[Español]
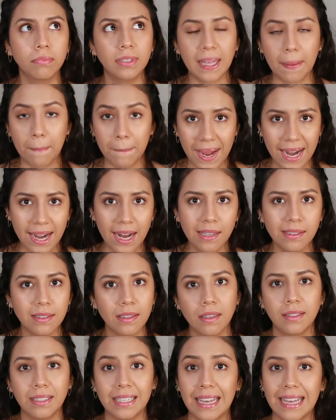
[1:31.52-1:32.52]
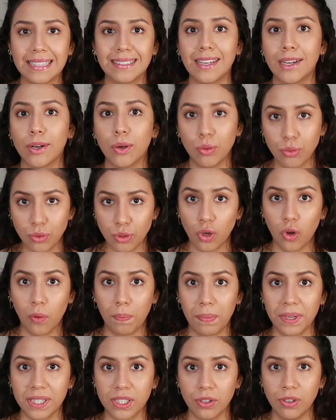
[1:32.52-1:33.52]
semanas sin gastar un
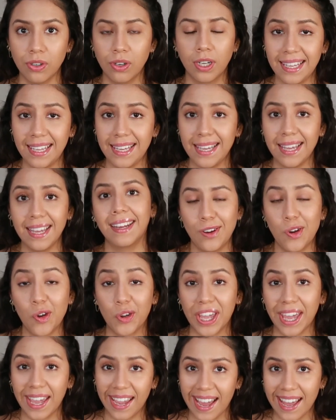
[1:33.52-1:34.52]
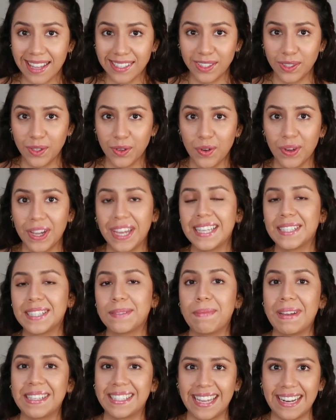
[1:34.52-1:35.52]
solo peso y lo que gasto es
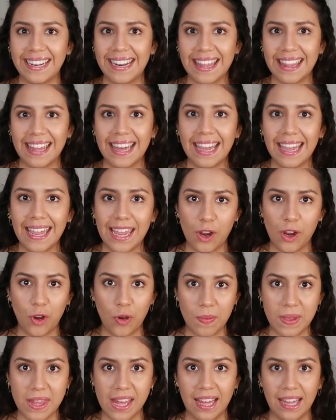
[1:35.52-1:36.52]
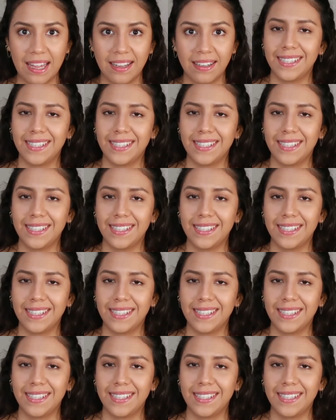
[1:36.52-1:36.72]
más que nada en comida.